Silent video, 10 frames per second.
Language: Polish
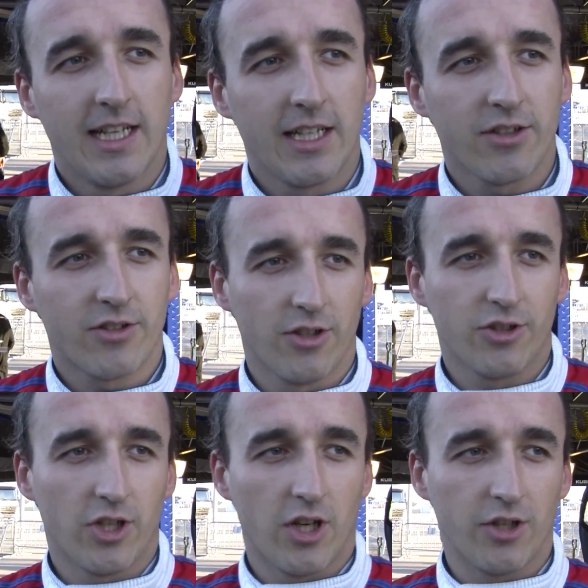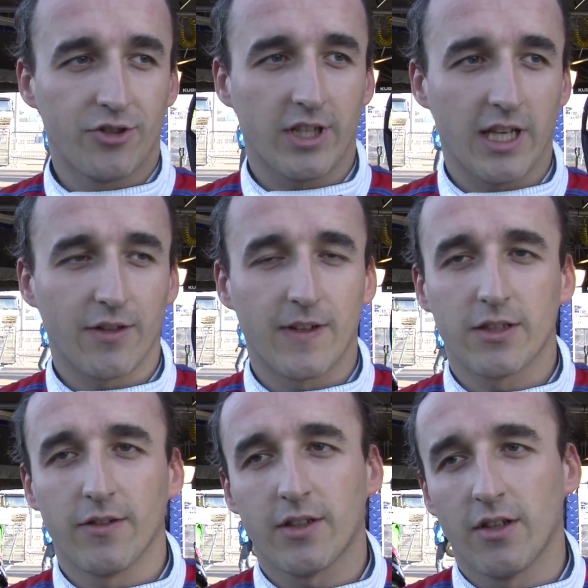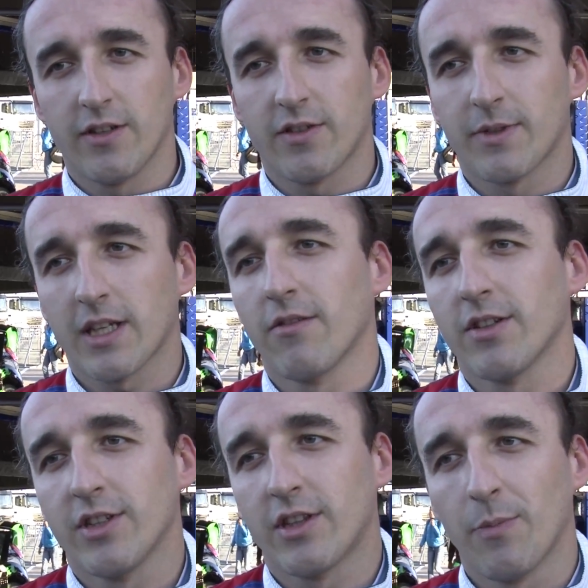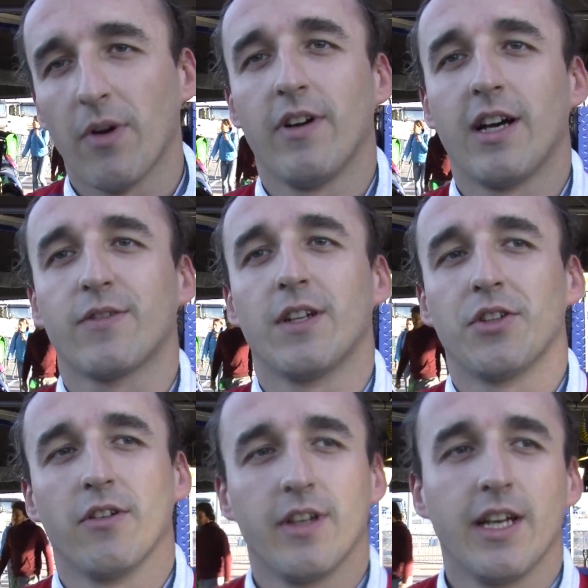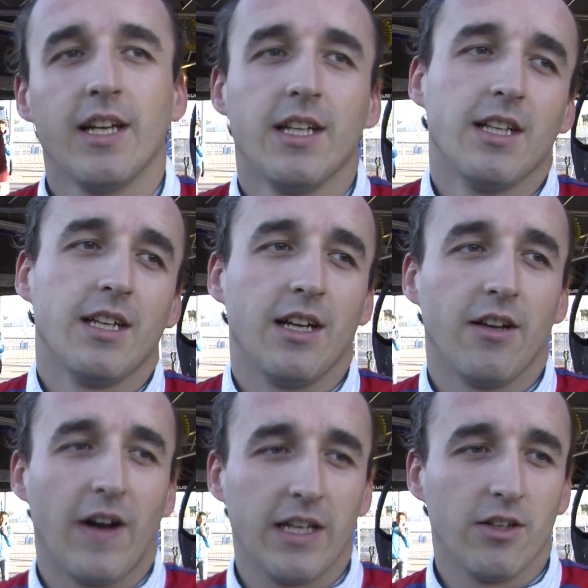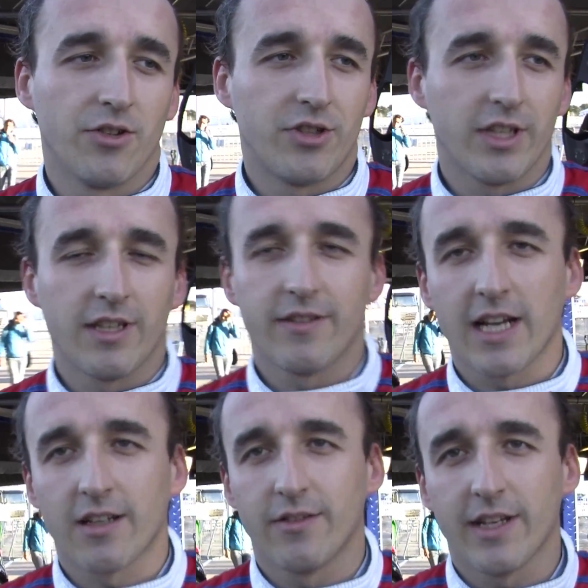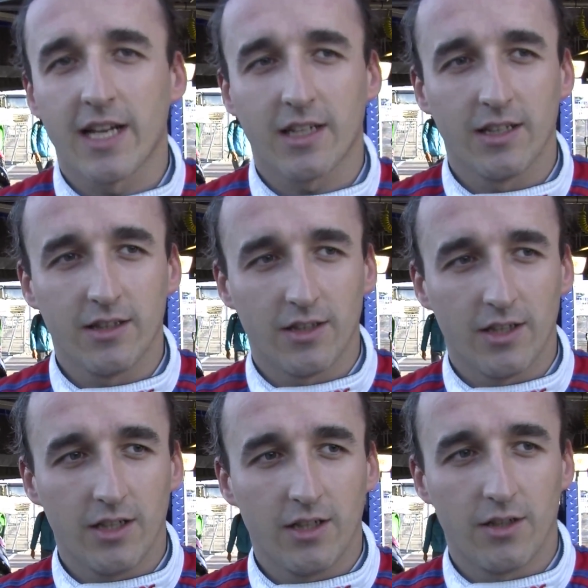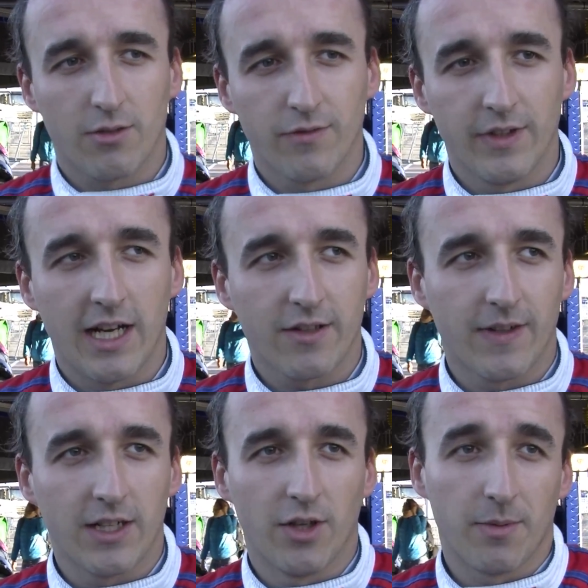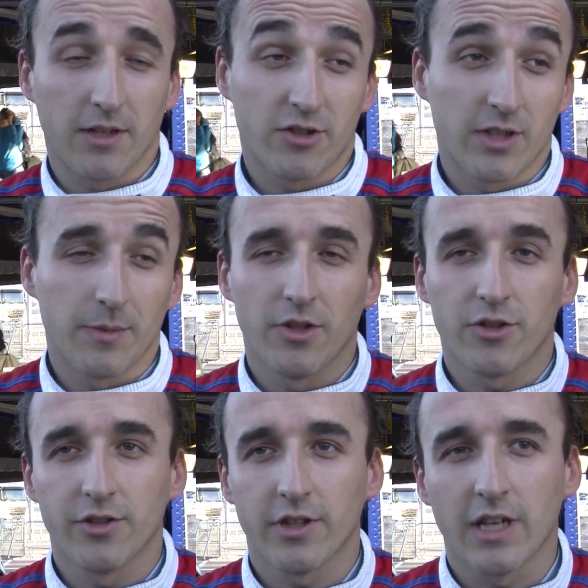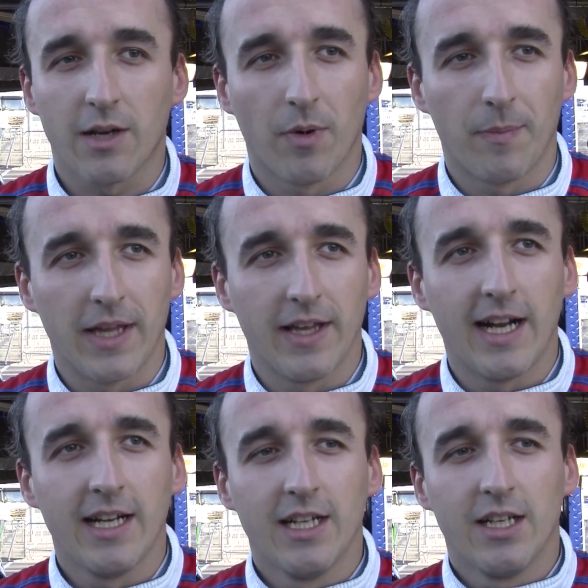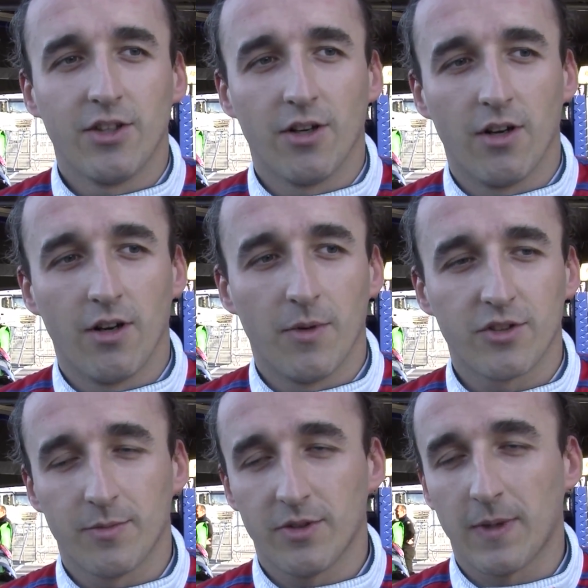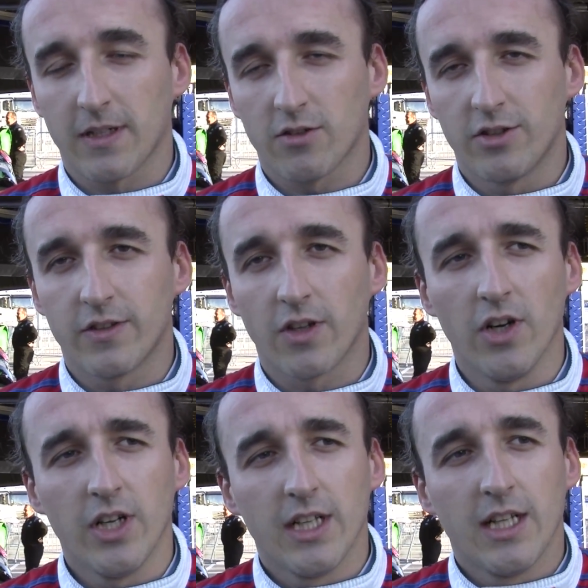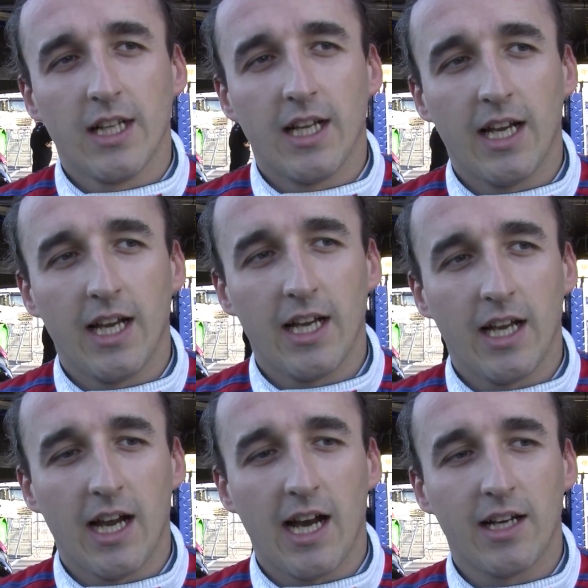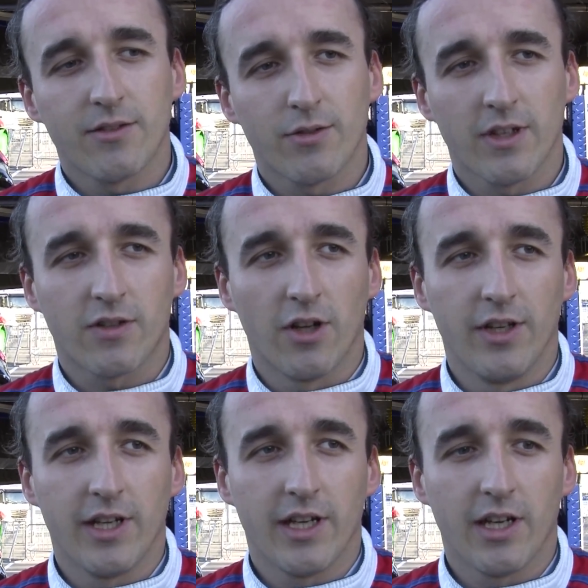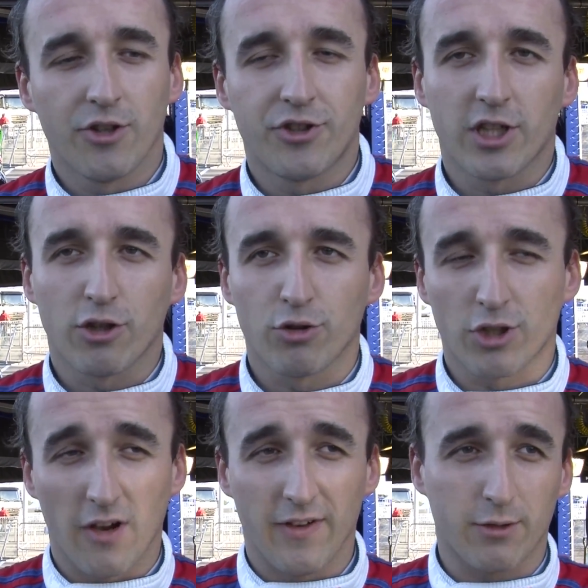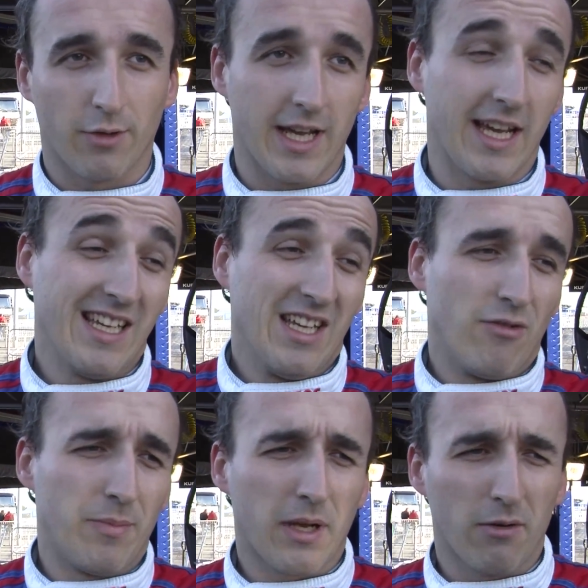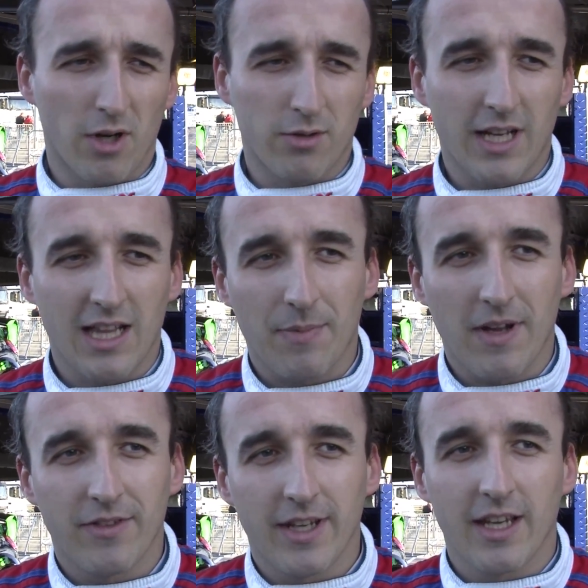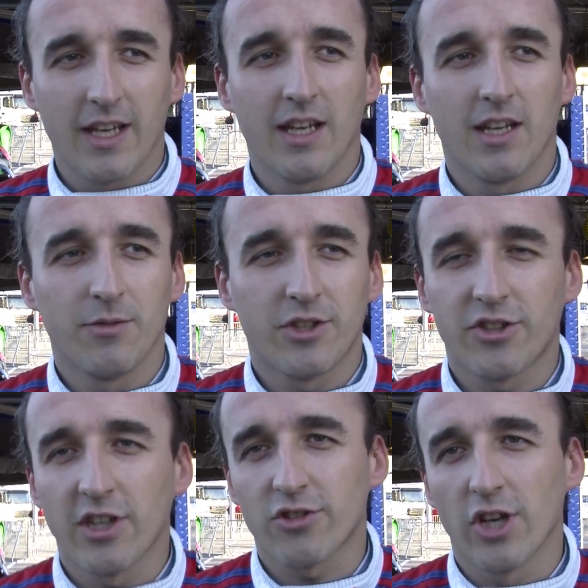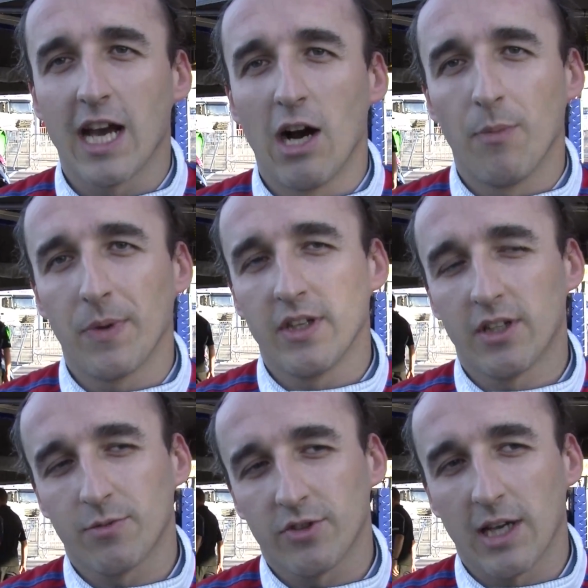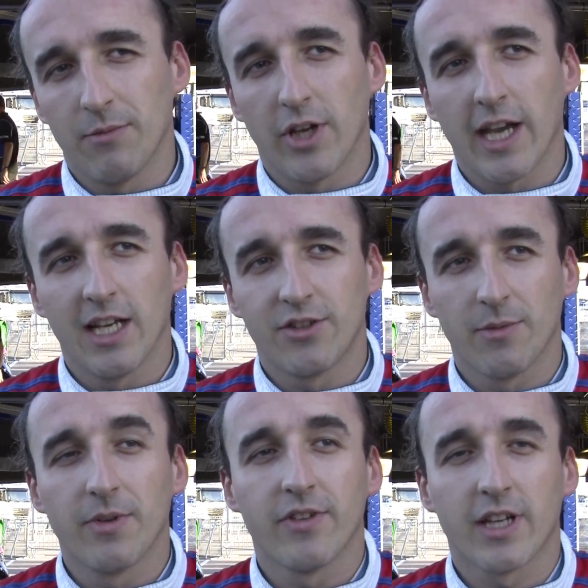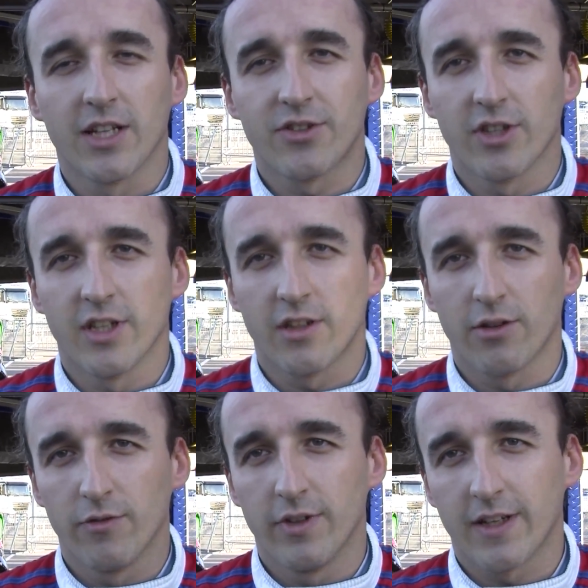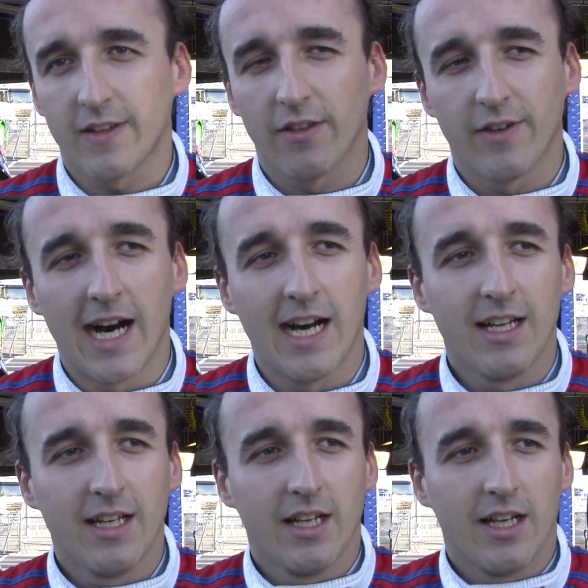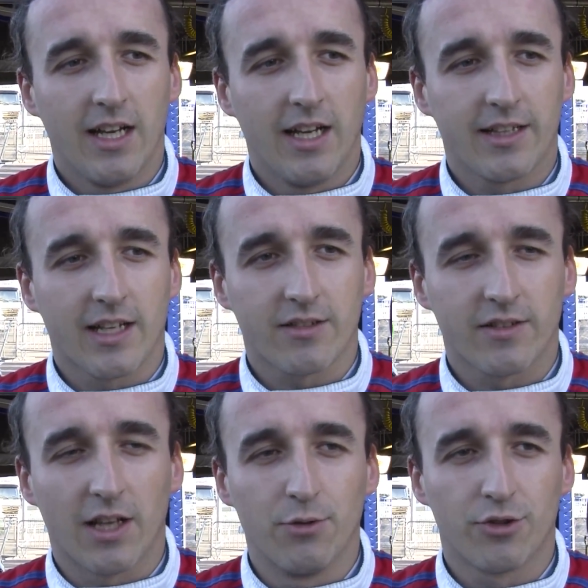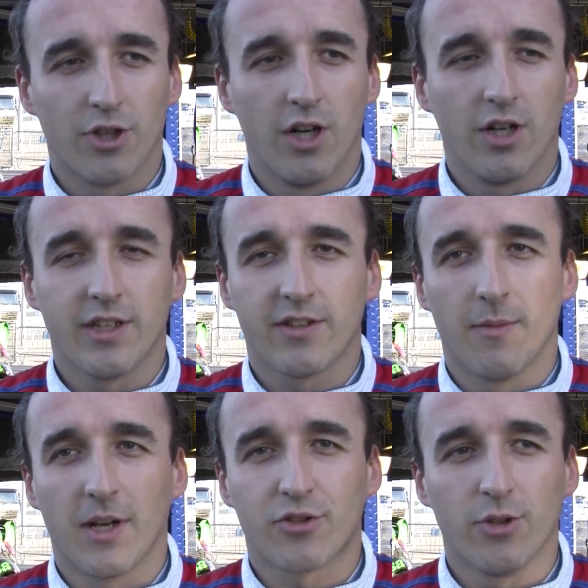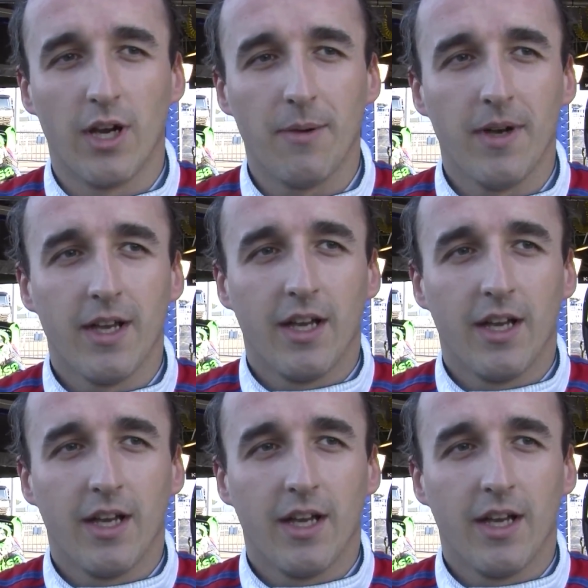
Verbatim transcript: E, jeśli chodzi o odcinki asfaltowe, to one są takie właśnie typowe asfaltowe, E, fajne odcinki, zakręt, zakręt, e, równy asfalt, dobra przyczepność, chociaż jak popada, to może być bardzo ślisko. E, a z drugiej strony odcinki szutrowe, które w ubiegłym roku tak naprawdę mi się ciężko jechało, ponieważ musiałem dojechać, żeby wygrać tytuł WRC2, także za dużo nie zobaczyłem.